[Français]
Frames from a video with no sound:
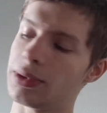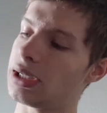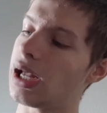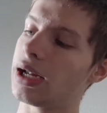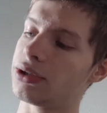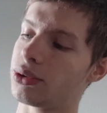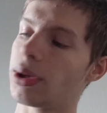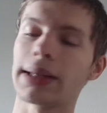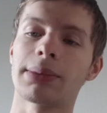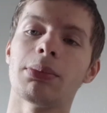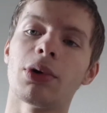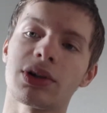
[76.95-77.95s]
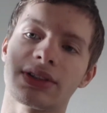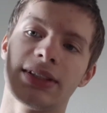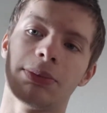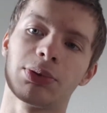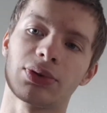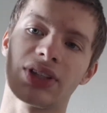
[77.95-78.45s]
Là, elle doit être morte.
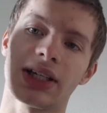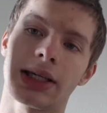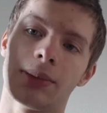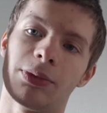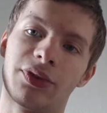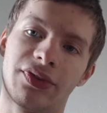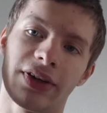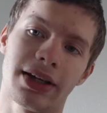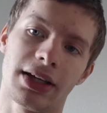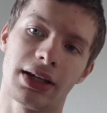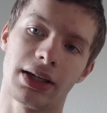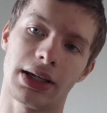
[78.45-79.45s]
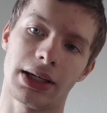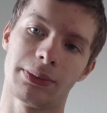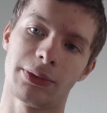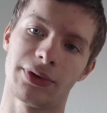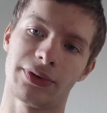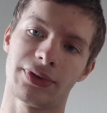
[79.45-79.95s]
C'est pour ça qu'elle me fait, elle
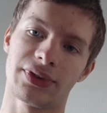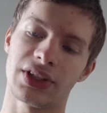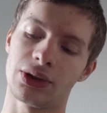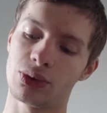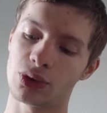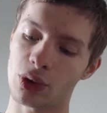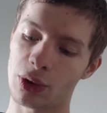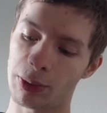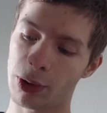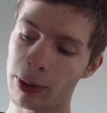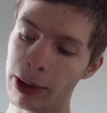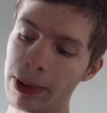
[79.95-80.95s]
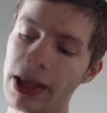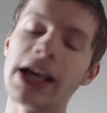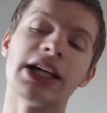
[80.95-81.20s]
me faisait toujours le problème.